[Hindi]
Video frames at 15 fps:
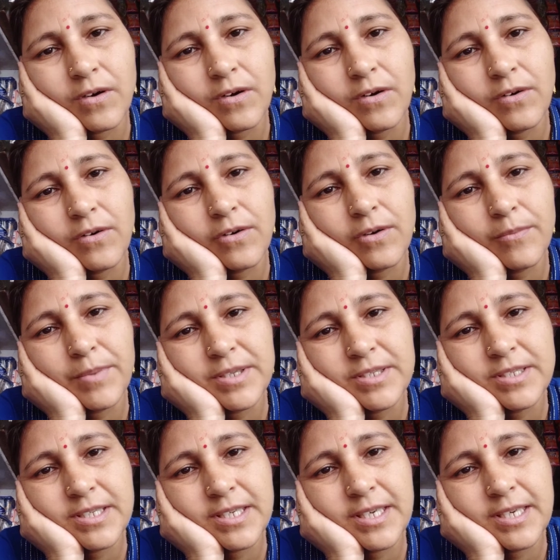और
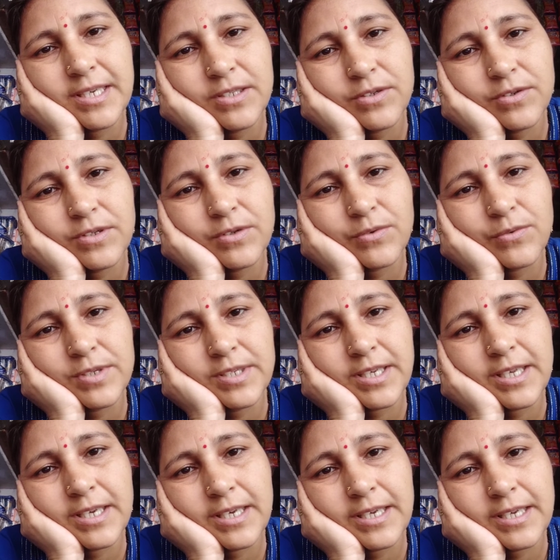बच्चे हैं जो स्कूल
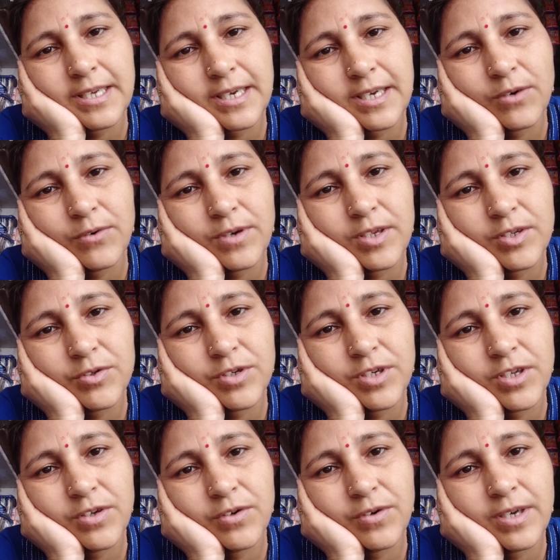चले गए हैं कल उनकी
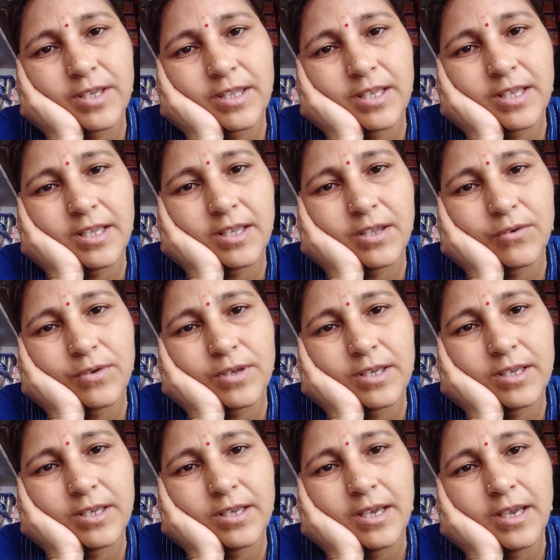छुट्टी हो गई थी
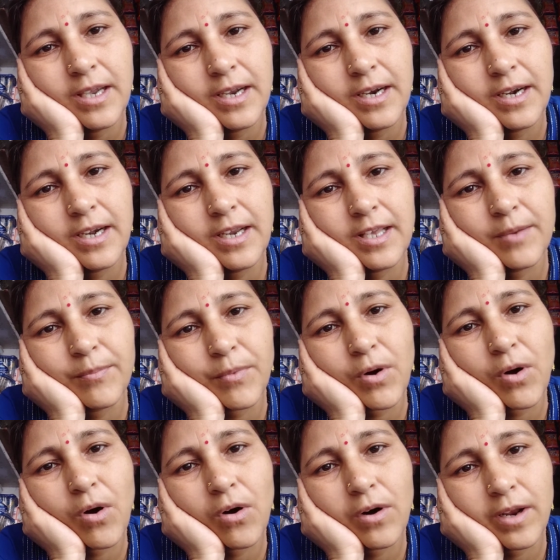क्योंकि डीएम का
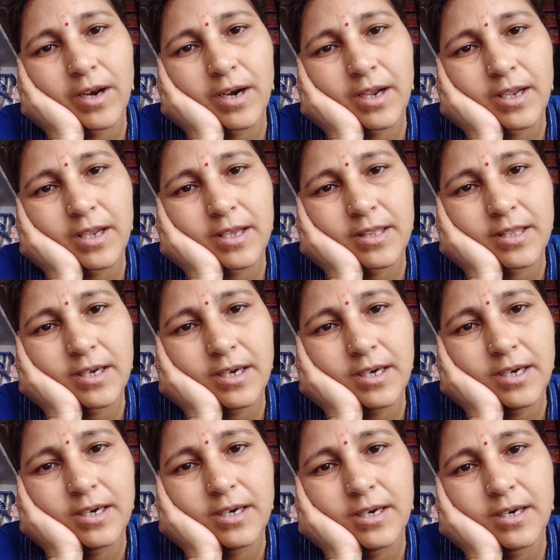ऑर्डर आ गया था
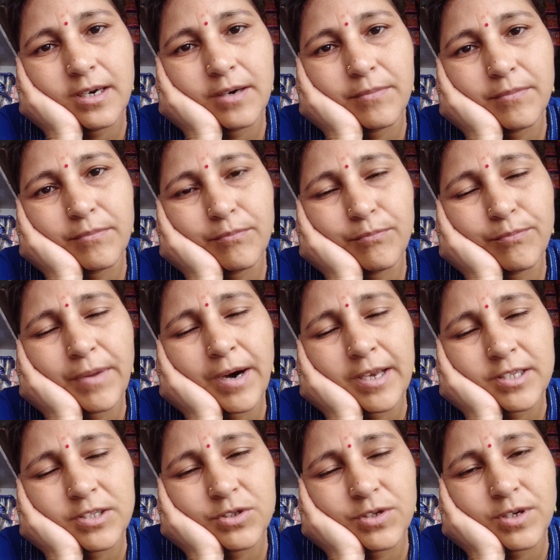
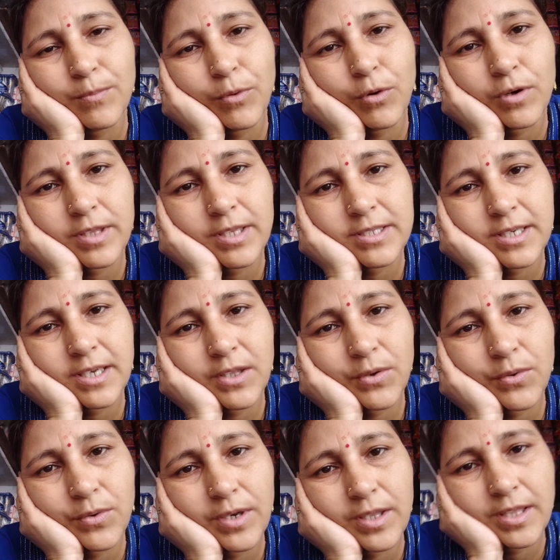बारिश जो है बहुत ही ज़्यादा
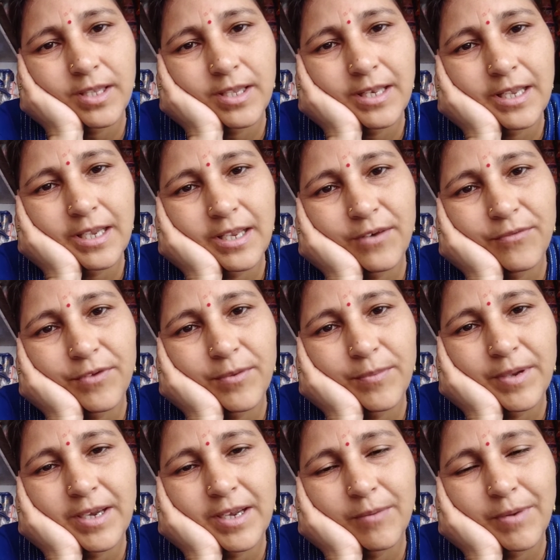हो रही थी लेकिन फिर
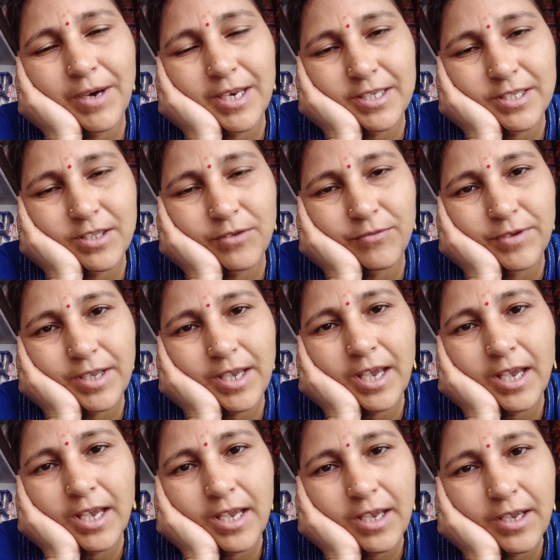भी कल बारिश नहीं हुई है
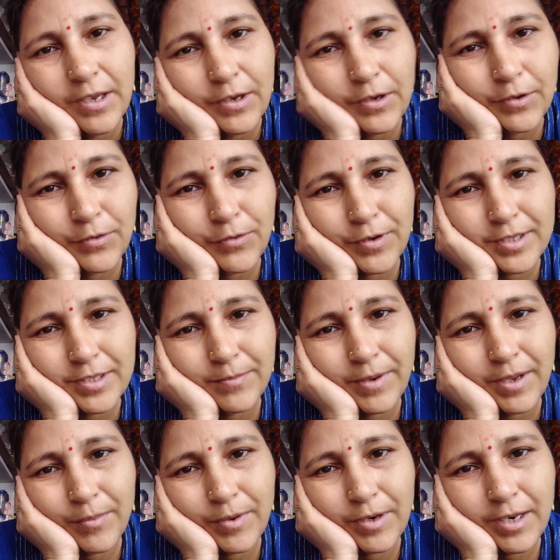तो अक्सी
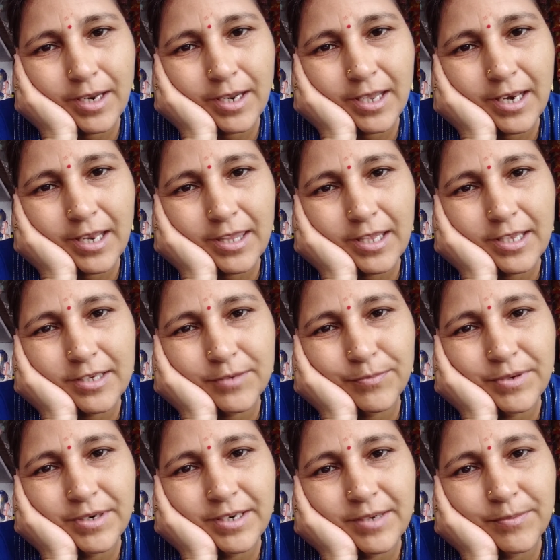बार बार यही कह रही थी जब
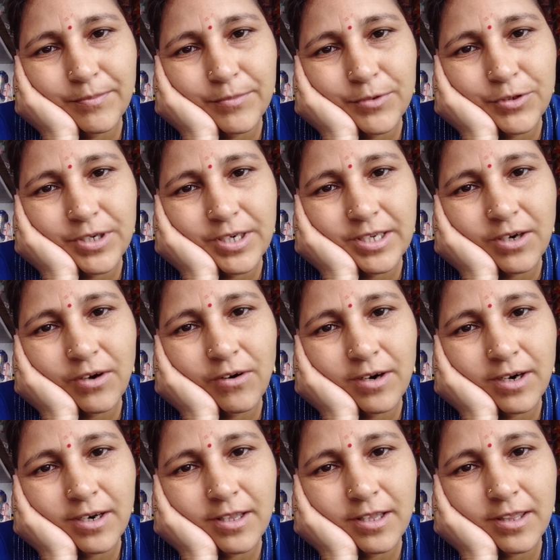भी डी हम छुट्टी का
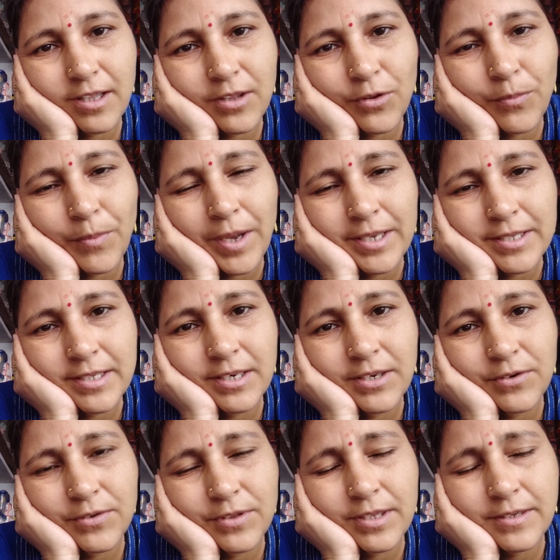ऑर्डर देते हैं तो बारिश ही
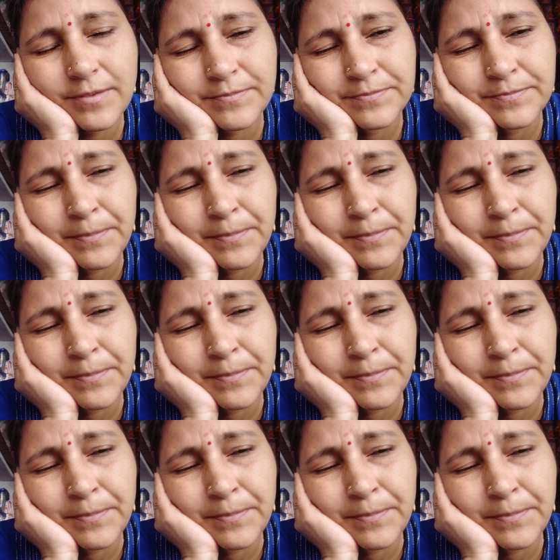नहीं होती